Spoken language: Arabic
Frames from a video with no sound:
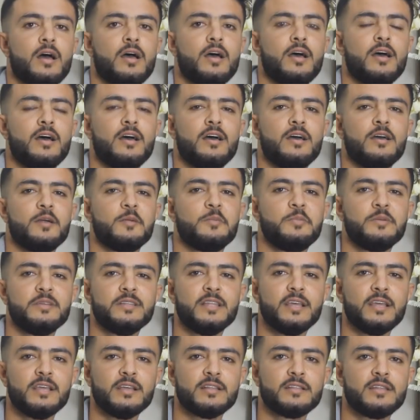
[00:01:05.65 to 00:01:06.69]
آه،
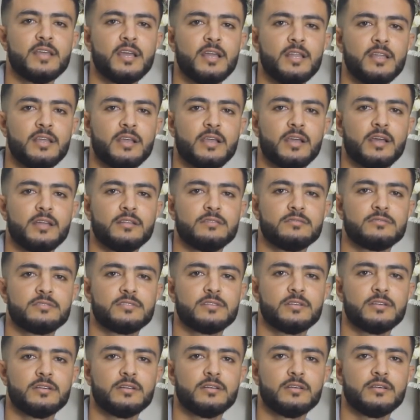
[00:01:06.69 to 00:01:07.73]
البدايه ديالي كانت
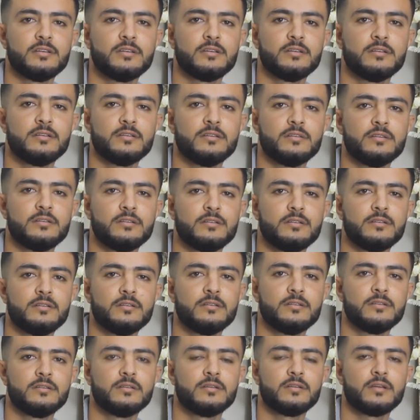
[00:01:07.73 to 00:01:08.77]

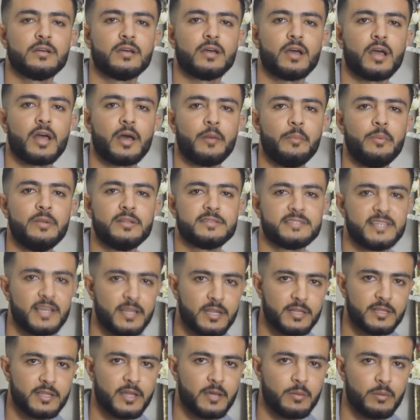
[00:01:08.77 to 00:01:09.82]
آه، قبل
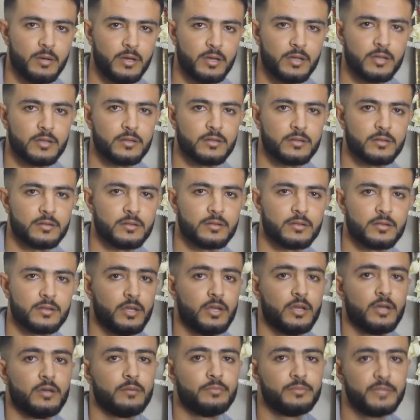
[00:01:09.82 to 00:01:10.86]
سنه دابا
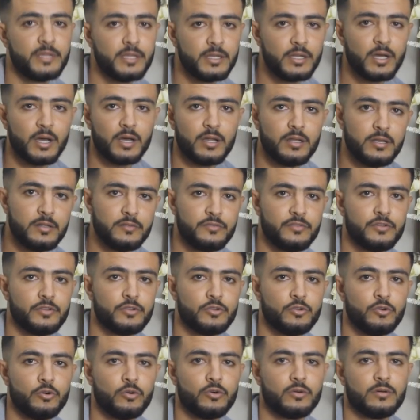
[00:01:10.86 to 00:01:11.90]
بدينا لي
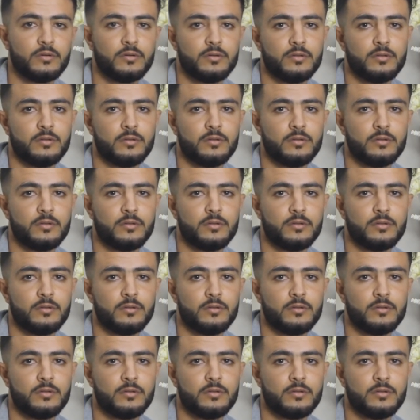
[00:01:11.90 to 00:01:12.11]
فيديو